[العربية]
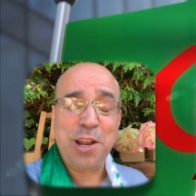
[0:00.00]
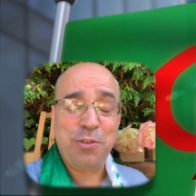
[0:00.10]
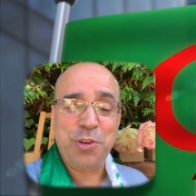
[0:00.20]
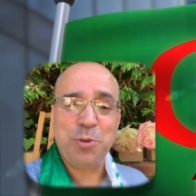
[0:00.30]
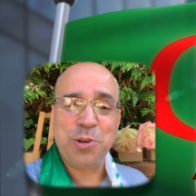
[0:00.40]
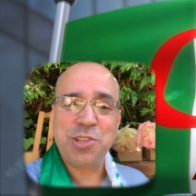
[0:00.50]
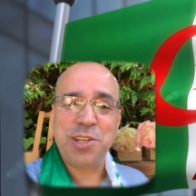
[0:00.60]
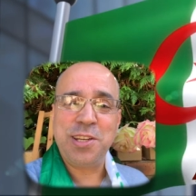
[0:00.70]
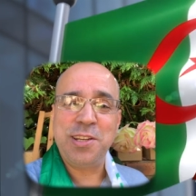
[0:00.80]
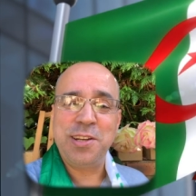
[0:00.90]

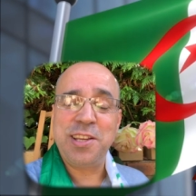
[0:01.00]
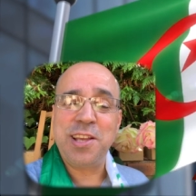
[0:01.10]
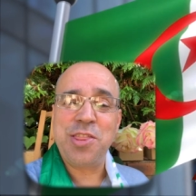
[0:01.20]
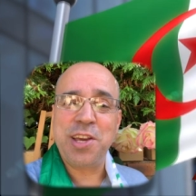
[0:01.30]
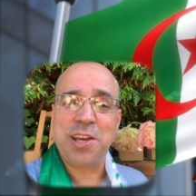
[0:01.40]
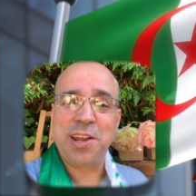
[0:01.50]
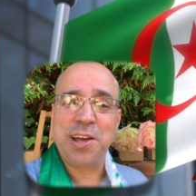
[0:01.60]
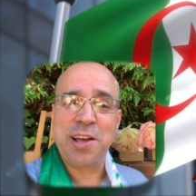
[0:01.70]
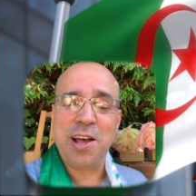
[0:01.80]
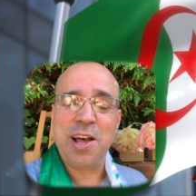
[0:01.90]
2020 هي
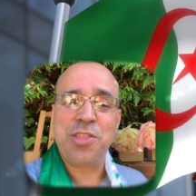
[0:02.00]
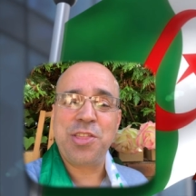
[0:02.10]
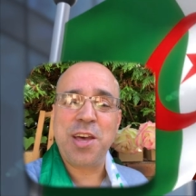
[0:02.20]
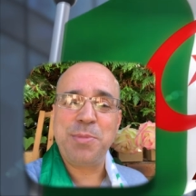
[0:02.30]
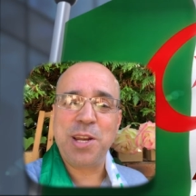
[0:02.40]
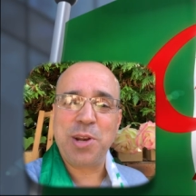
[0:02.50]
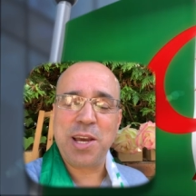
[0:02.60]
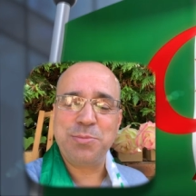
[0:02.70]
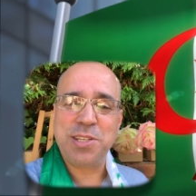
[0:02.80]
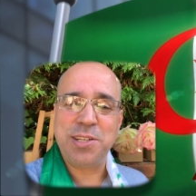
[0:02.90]
الذكرى الثامنة
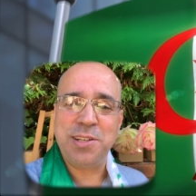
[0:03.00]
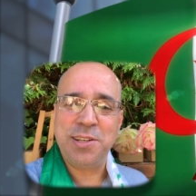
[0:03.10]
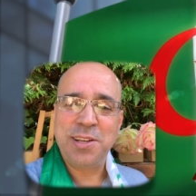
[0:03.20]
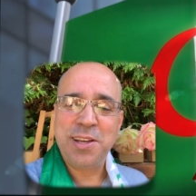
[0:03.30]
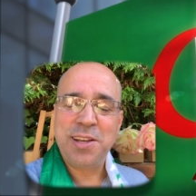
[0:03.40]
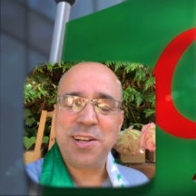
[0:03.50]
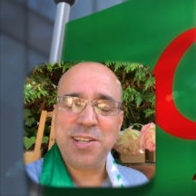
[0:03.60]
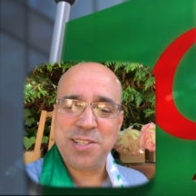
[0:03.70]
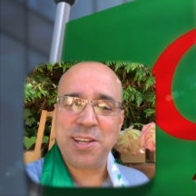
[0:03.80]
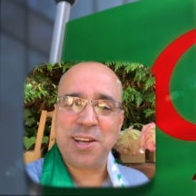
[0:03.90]
والخمسين
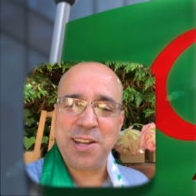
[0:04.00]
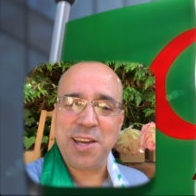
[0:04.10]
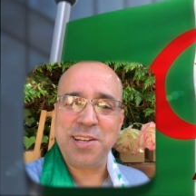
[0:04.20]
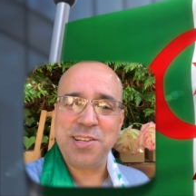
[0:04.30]
لاستقلال